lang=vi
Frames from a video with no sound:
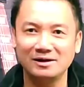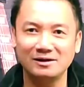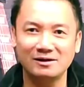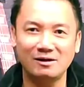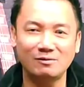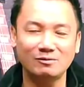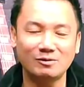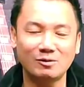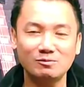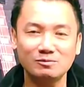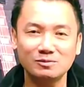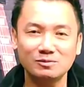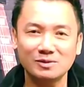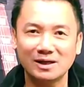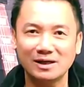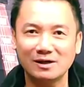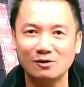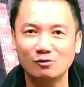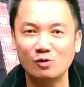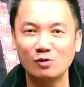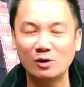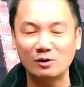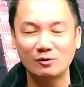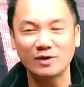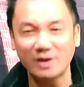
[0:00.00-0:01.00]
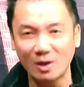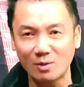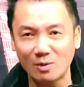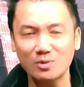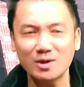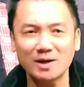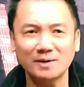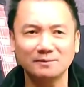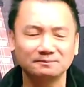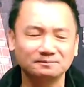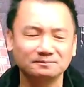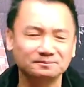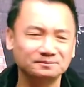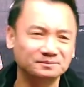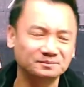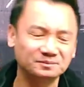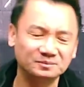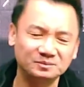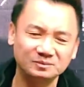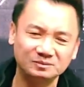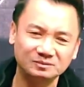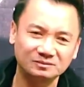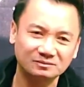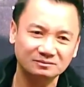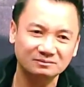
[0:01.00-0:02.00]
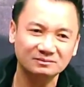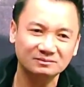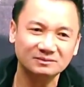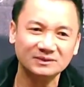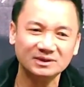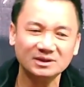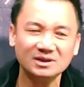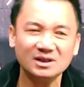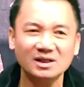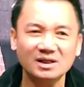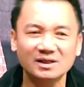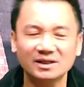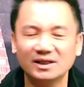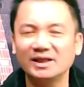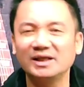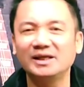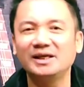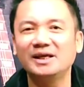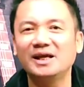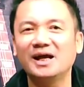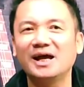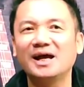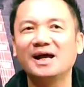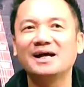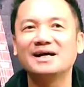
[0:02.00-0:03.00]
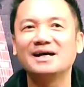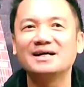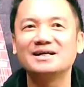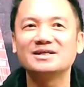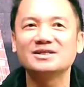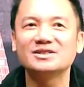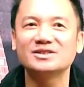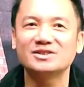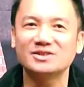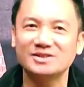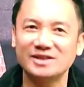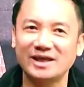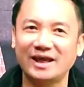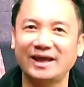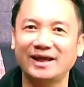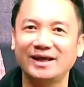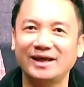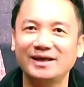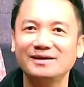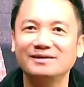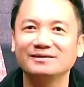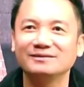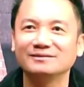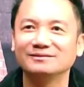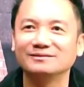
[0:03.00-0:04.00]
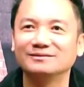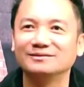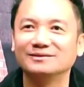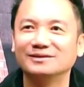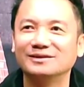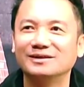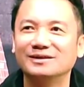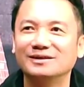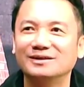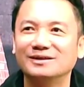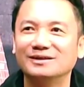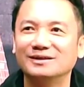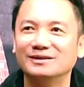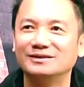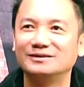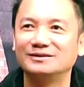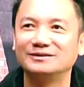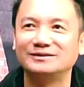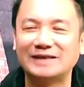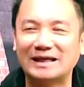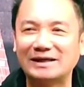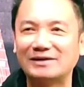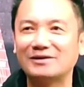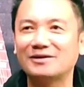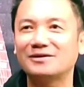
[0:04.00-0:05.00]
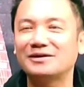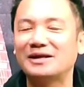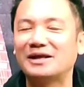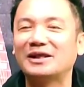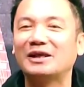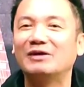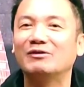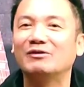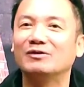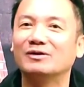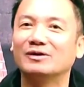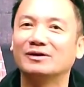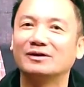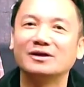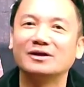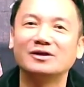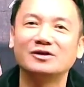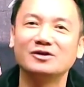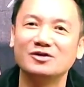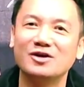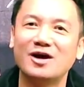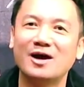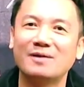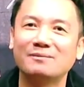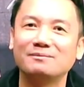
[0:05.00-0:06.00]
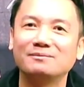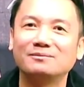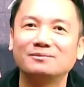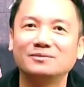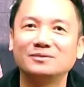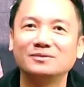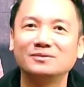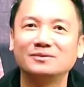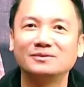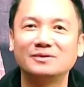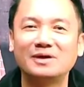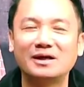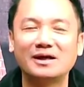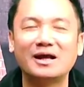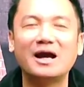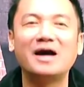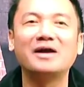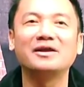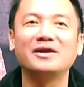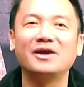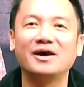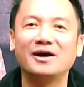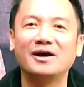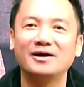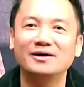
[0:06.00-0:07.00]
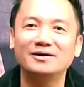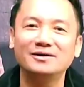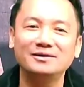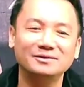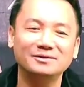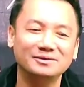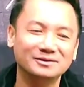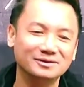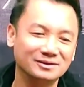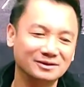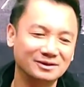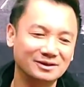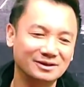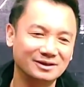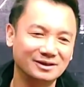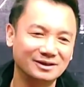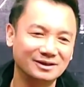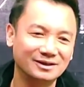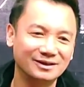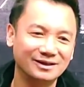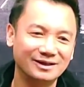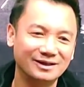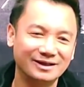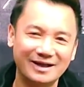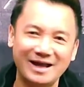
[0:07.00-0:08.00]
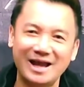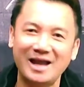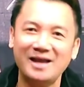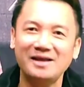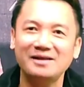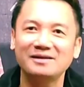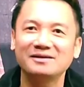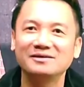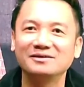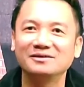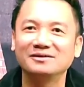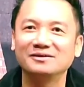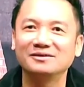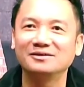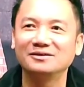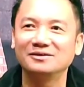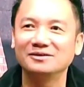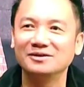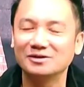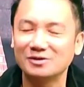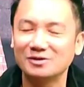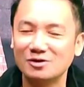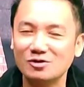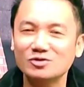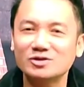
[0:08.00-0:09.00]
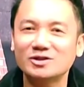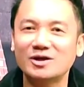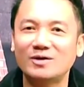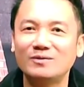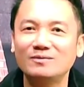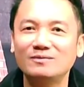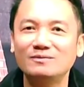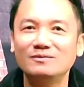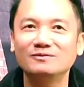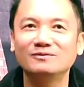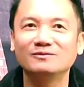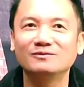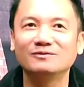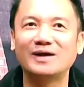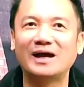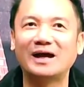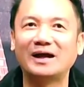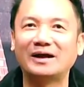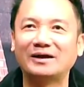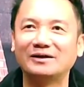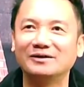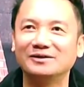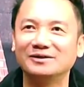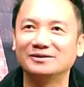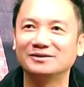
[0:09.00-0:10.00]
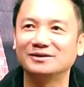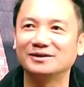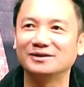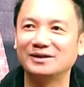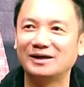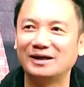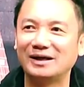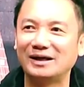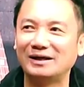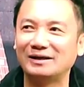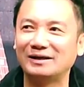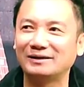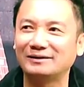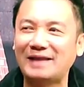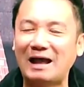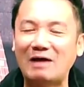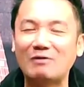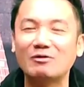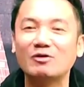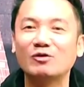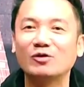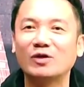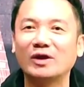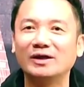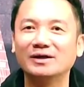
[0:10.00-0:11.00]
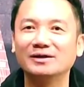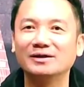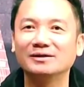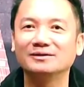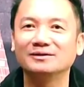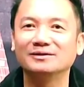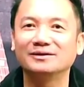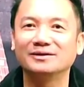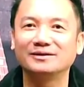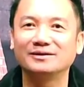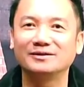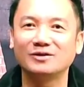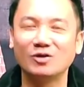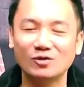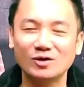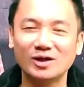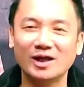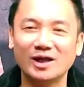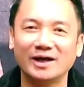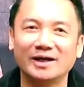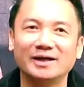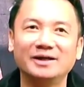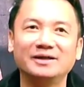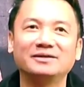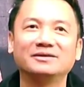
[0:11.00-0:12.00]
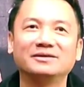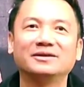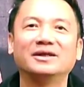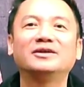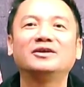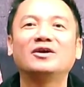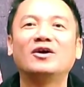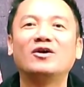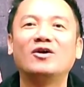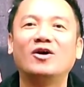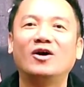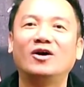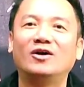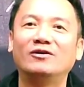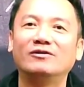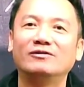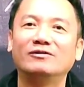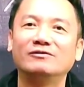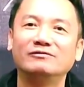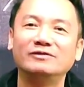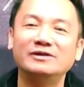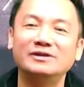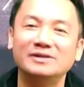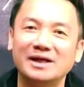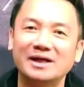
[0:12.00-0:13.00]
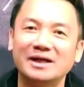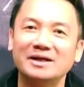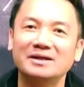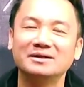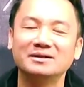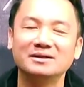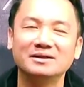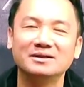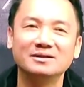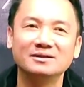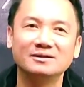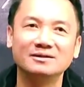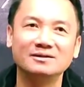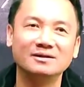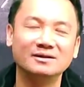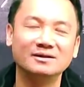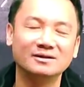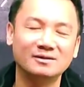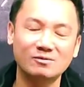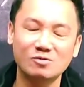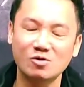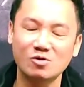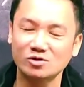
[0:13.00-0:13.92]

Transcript: ông Dũng Huỳnh Huy Dũng đó thì à, sẽ sẽ rất là nhiều cái trường hợp cơ nhở khác được cứu sống và được à, tạo điều kiện thuận lợi để cho họ vươn lên trong